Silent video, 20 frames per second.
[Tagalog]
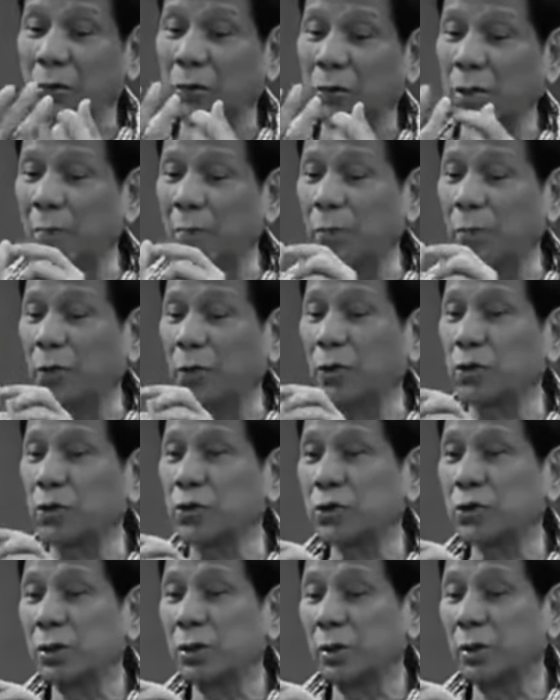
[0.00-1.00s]
O,
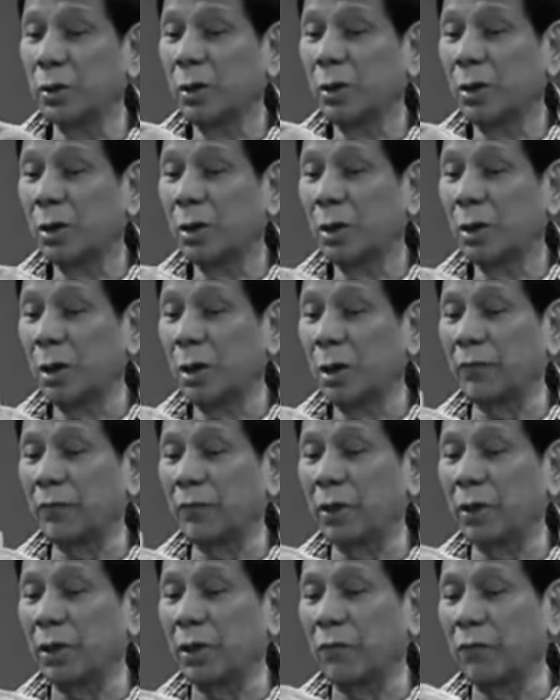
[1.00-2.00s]
tapos,
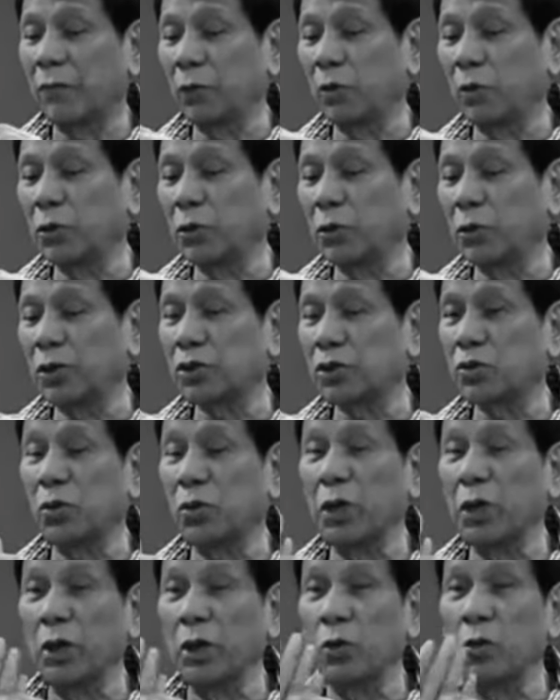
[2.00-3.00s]
after a few years,
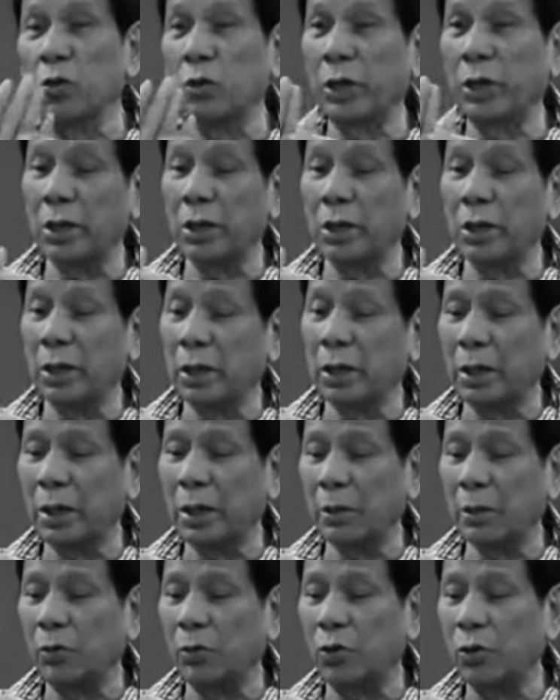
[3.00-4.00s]
kung hinog na yung
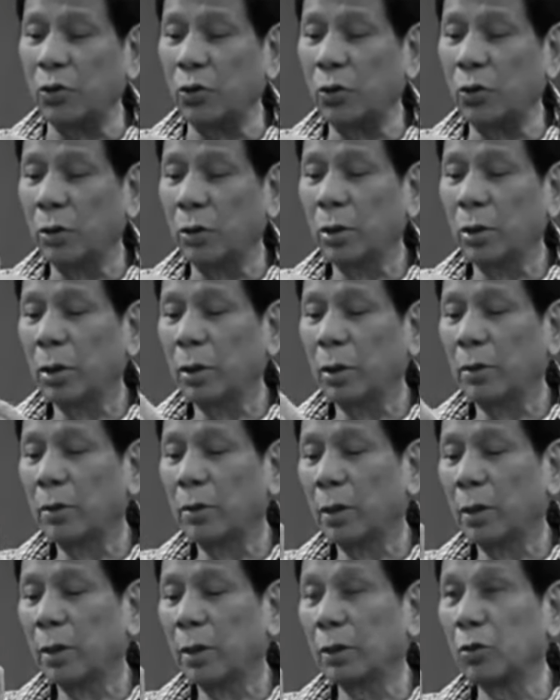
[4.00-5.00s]
anak mo,
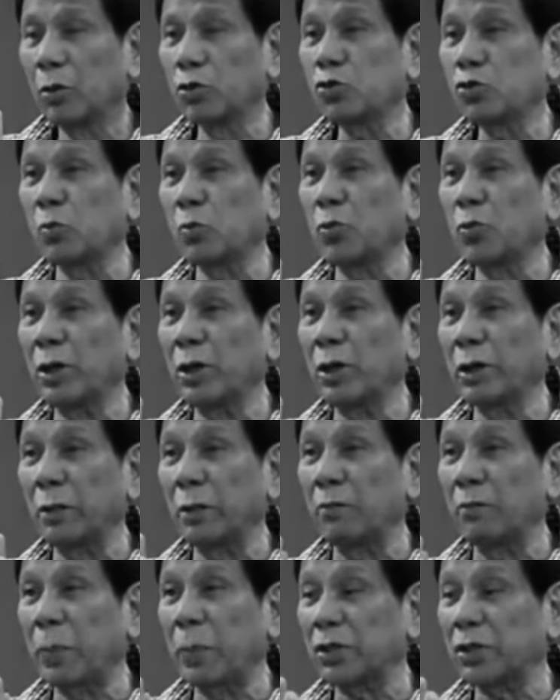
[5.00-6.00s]
gusto mo
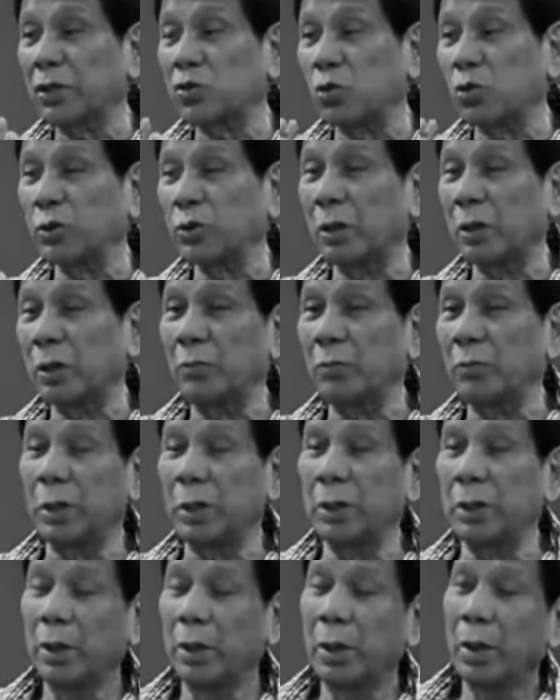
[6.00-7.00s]
nang ipasok na
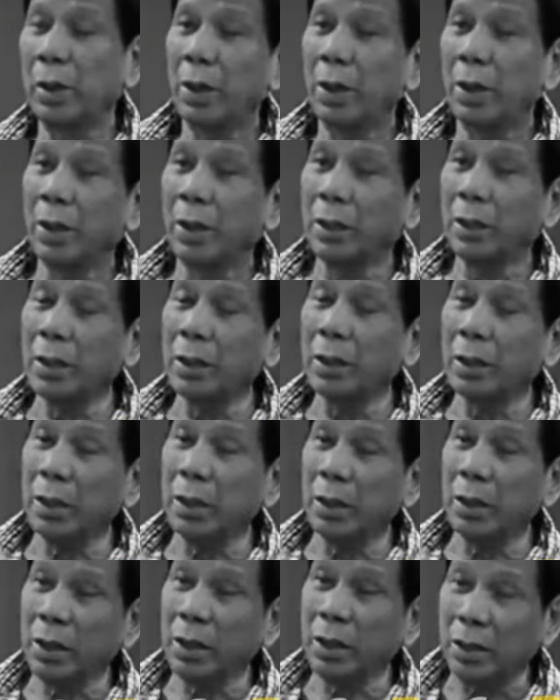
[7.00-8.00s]
naman.
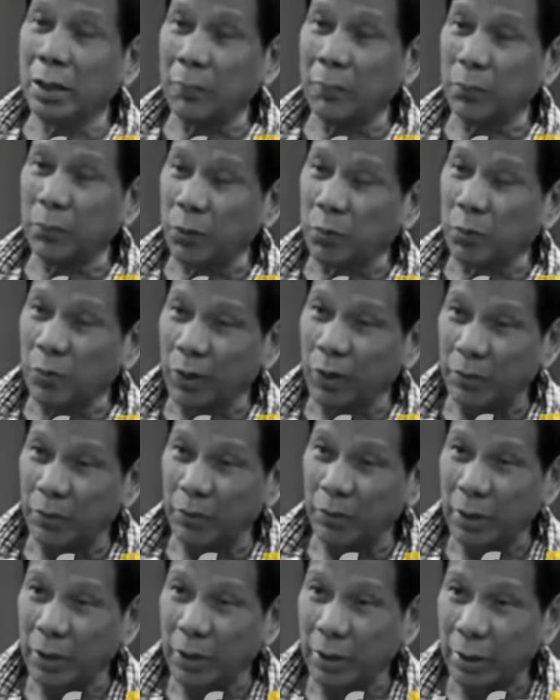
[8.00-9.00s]
Yan anak ka
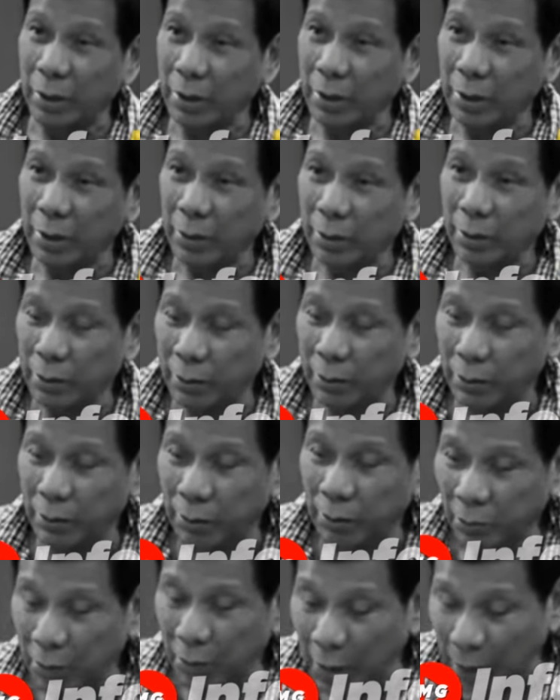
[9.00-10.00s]
problema,
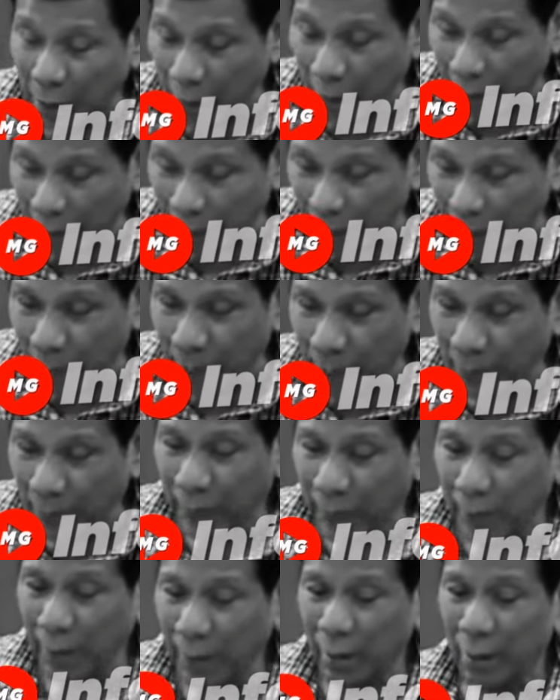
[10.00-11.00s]
ma'am.
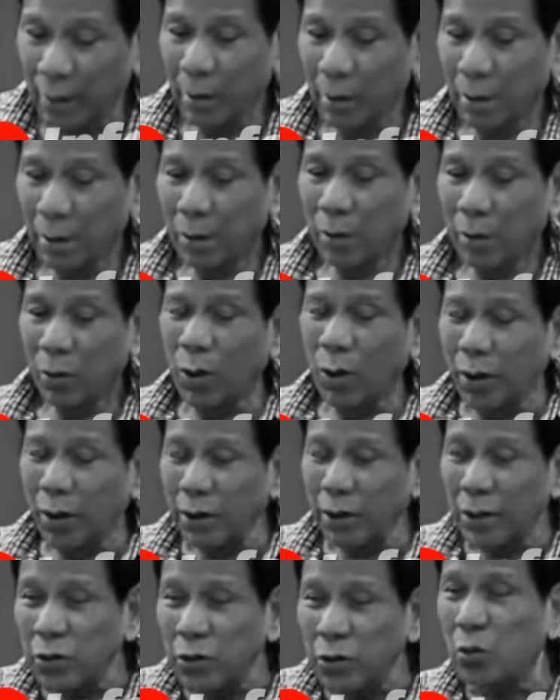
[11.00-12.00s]

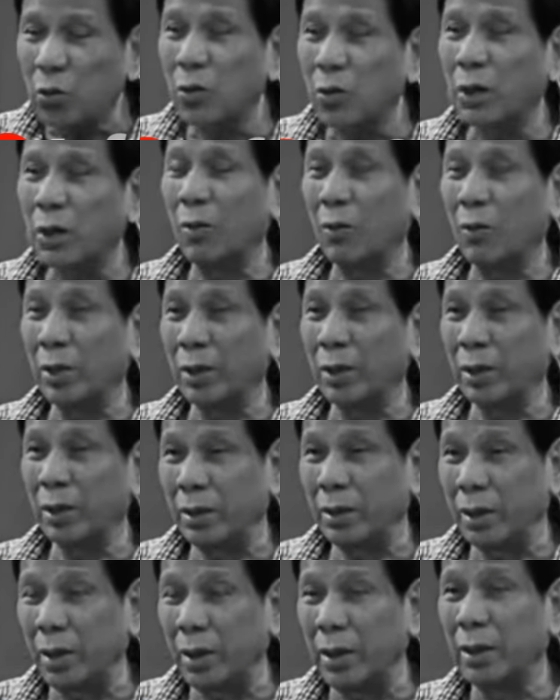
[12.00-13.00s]
Huwag ninyong
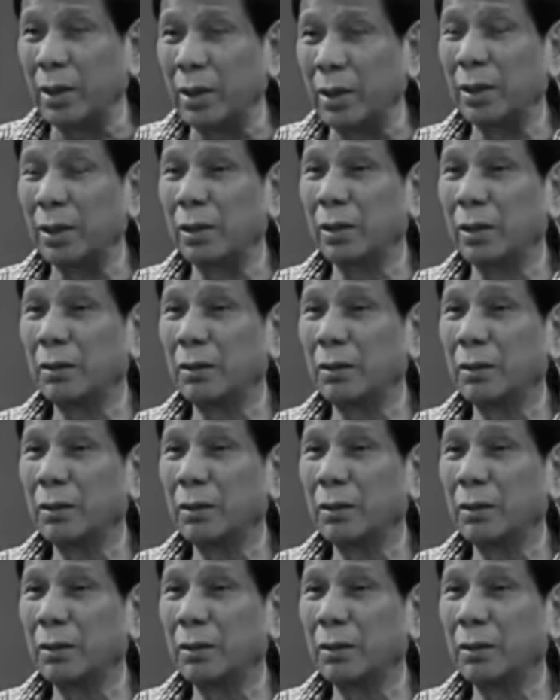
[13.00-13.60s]
gawain yan.